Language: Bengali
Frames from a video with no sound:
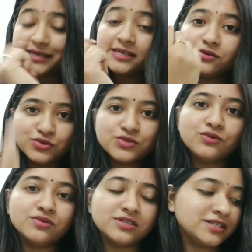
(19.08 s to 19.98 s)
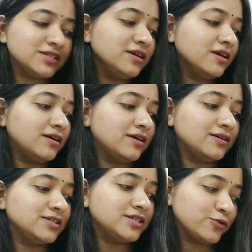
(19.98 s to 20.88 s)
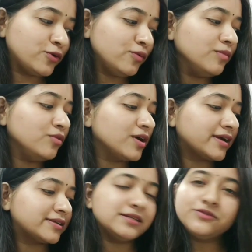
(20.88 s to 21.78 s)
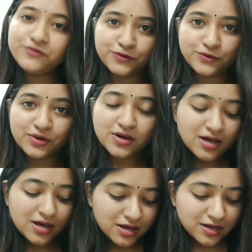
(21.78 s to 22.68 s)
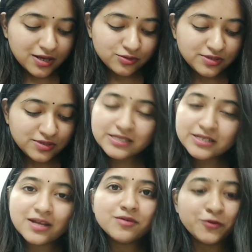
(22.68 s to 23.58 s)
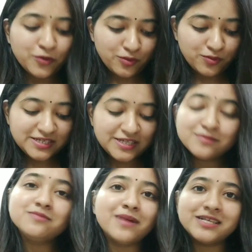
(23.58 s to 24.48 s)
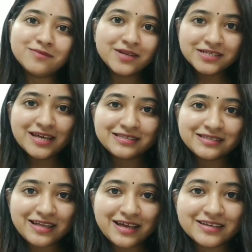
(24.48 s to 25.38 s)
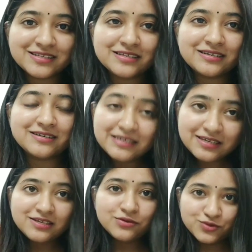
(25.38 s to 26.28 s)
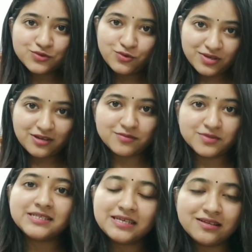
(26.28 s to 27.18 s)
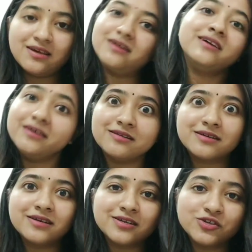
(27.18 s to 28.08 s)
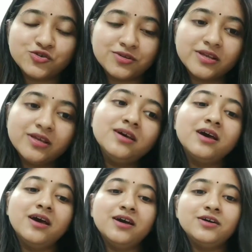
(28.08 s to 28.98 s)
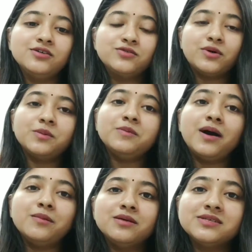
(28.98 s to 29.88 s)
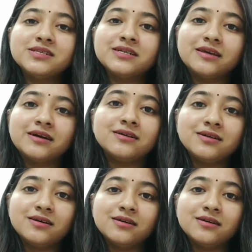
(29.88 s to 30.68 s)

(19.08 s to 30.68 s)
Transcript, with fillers: কি ইউজ করছি সেরকম এবং একটা রিভিউ কারণ ইনস্টাগ্রামে এরকম ডিএমস মাঝে মাঝে আসতে থাকে যে কি ইউজ করি আমি স্কিনে আর হেয়ার কেয়ারের জন্যে তো আমি ভাবলাম যে এটা